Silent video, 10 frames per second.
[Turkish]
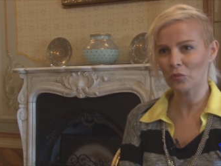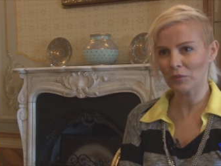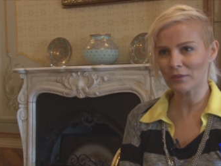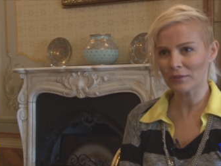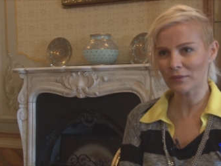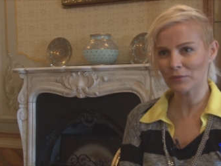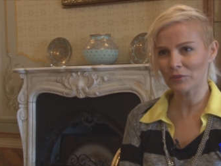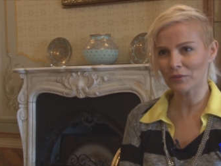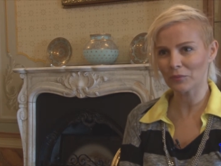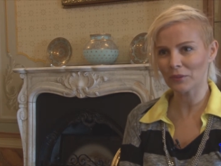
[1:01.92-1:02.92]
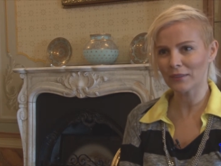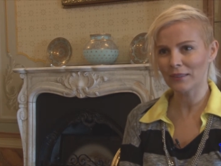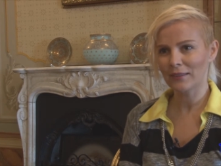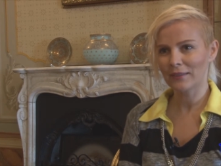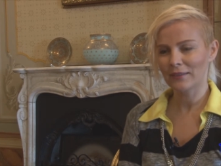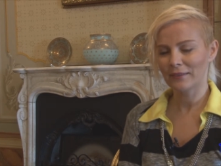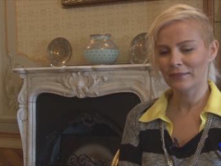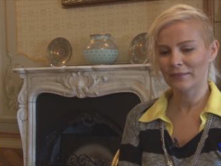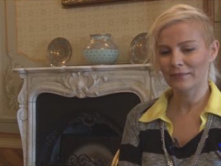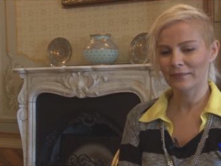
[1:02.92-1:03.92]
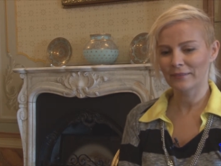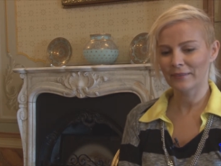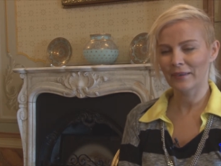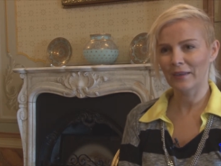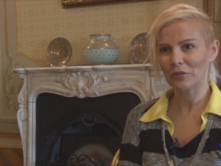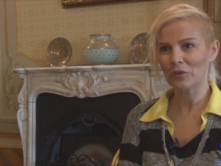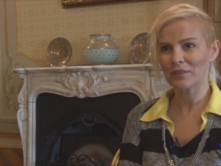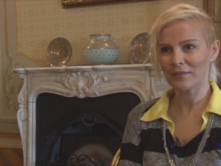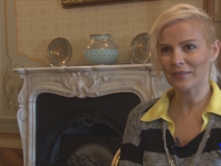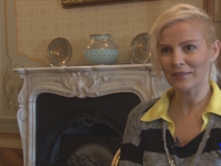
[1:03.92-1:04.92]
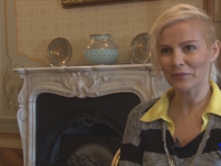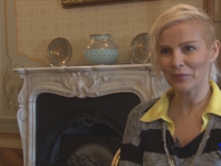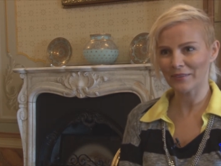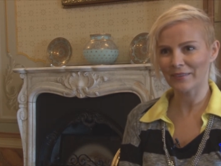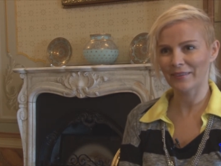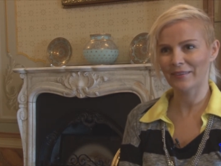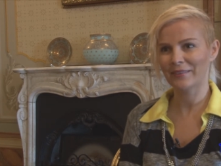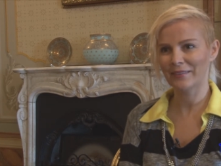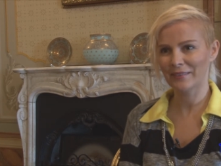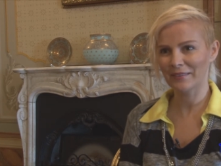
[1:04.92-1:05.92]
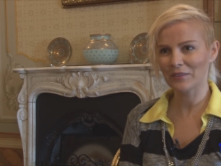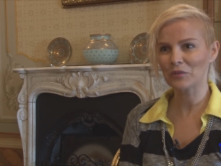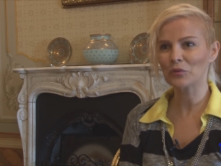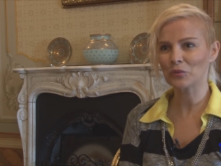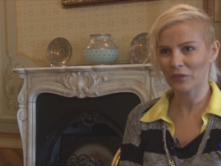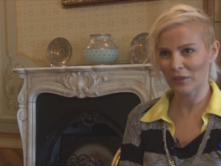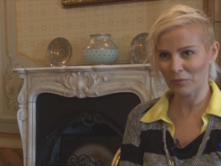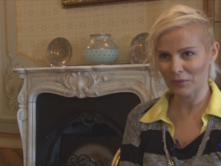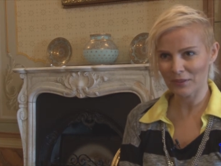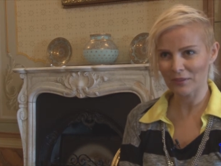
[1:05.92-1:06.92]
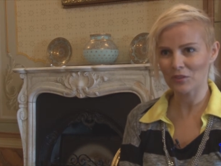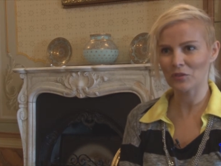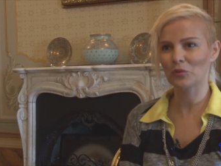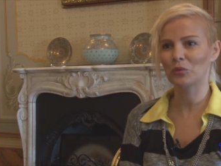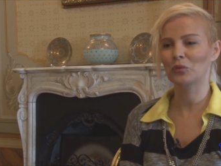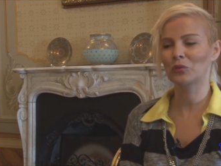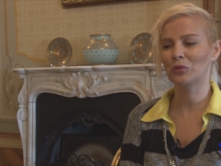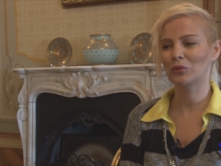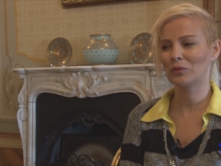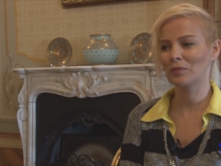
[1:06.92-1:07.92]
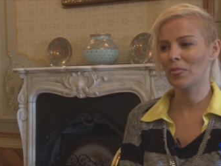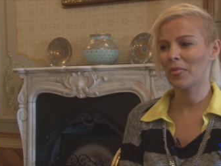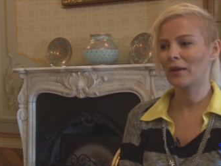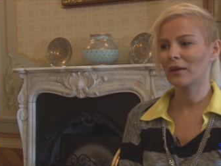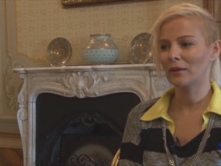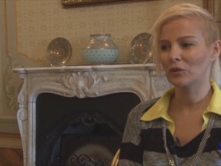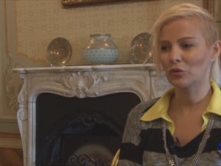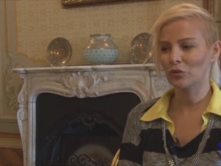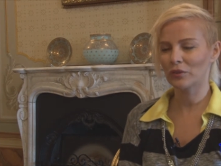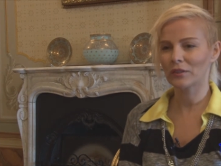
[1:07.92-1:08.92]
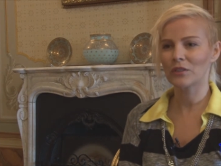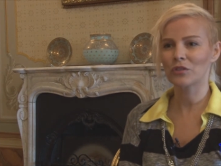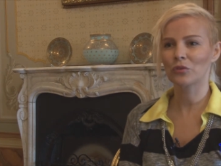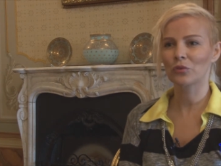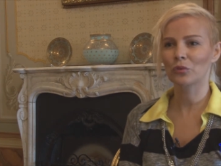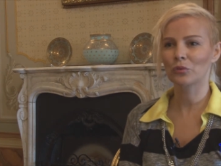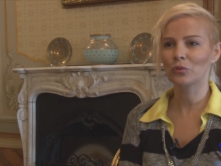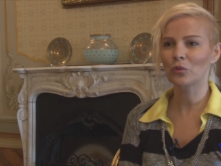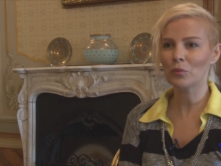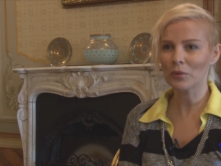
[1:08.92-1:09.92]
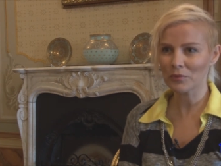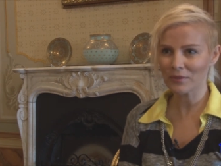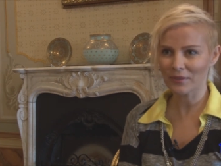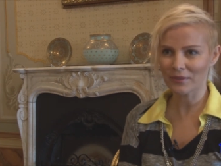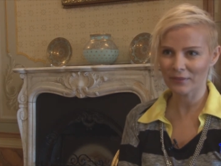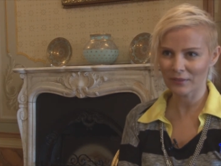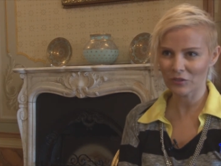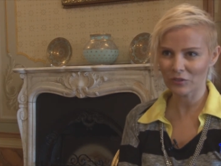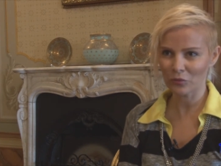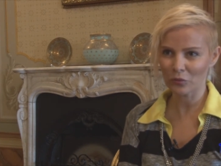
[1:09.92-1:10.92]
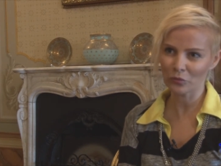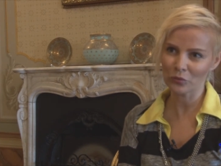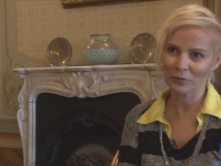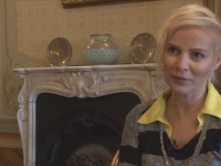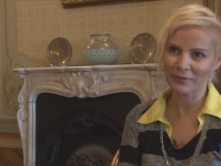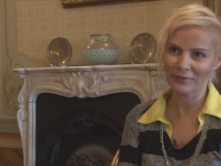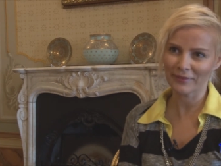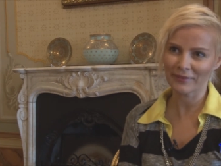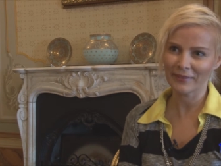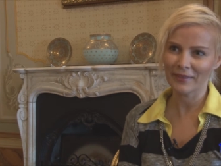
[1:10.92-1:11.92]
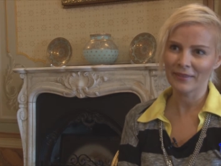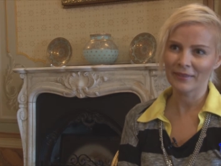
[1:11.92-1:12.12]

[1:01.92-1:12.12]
olmaz dediğimiz zaman herhalde o eski yarımada Sultanahmet'in içinde olduğu, Ayasofya'nın içinde olduğu, Topkapı Sarayı'nın içinde olduğu bir geziyi